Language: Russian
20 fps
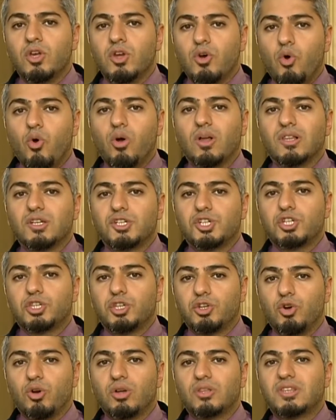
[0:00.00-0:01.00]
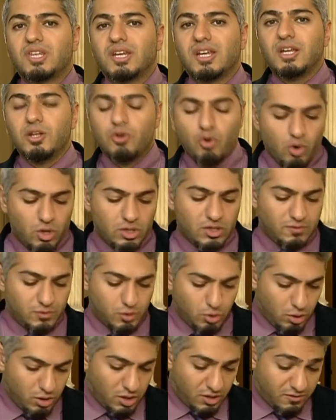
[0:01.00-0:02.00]
около 4 триллионов
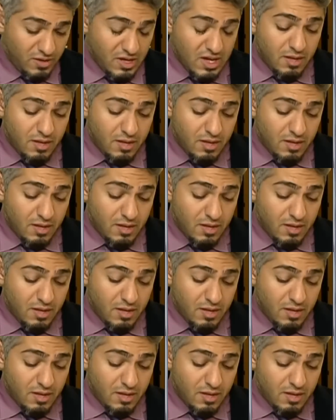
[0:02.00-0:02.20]
долларов.